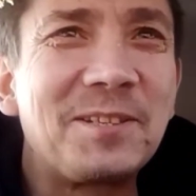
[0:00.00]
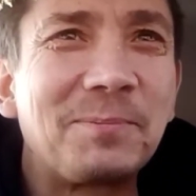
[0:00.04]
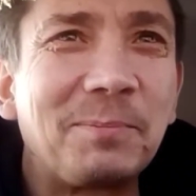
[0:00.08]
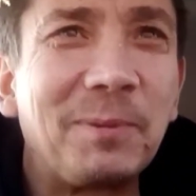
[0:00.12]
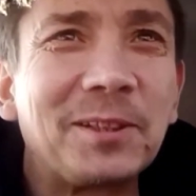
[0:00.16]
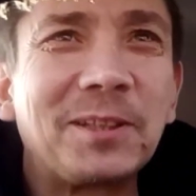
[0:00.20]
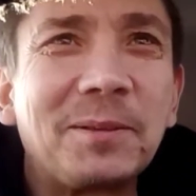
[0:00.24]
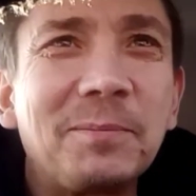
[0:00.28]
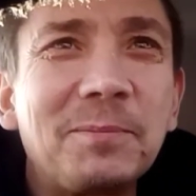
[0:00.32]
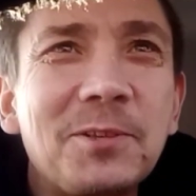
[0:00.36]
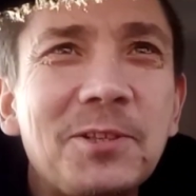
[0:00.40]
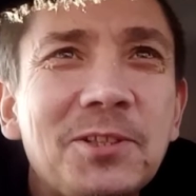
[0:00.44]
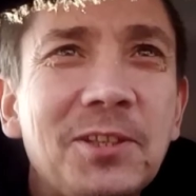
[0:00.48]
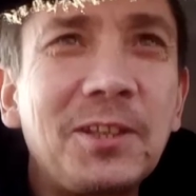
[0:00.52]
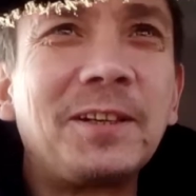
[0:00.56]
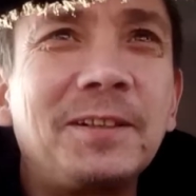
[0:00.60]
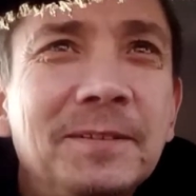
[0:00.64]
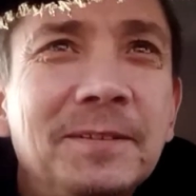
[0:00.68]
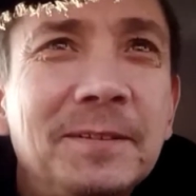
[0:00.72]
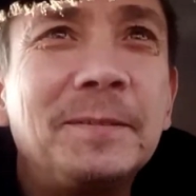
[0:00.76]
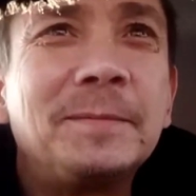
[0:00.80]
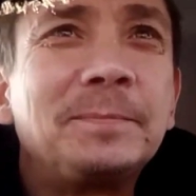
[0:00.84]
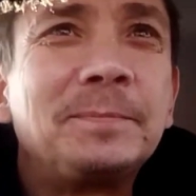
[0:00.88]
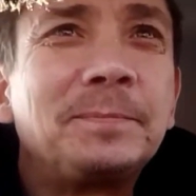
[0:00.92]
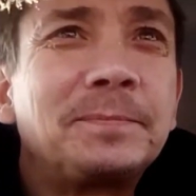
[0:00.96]
потому что,
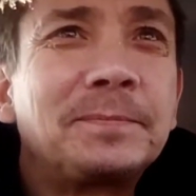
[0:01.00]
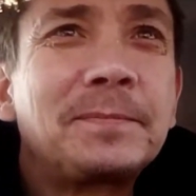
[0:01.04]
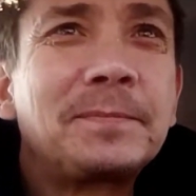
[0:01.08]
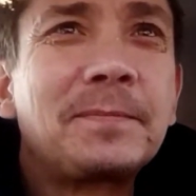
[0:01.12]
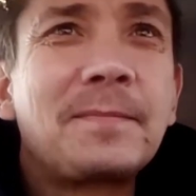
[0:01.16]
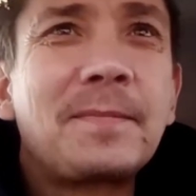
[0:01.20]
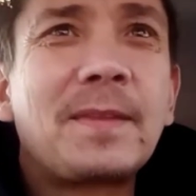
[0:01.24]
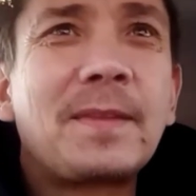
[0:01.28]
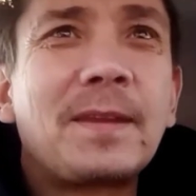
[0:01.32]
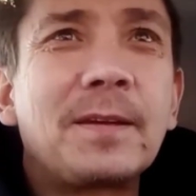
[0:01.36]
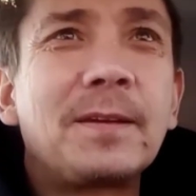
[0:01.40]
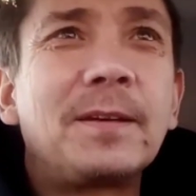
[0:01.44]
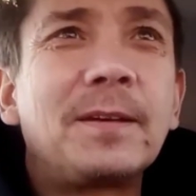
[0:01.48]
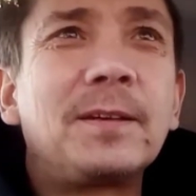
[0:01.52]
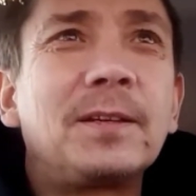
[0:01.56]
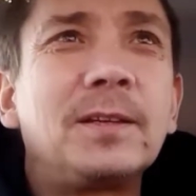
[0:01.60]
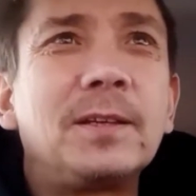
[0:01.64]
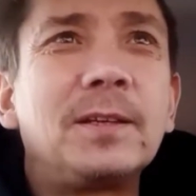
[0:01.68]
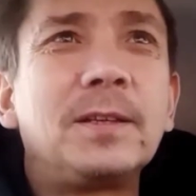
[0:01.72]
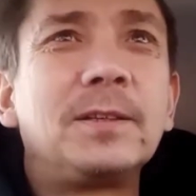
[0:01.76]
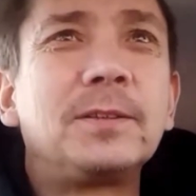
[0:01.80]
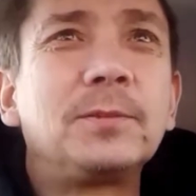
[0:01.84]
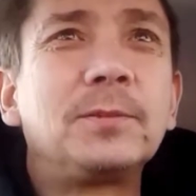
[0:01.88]
э,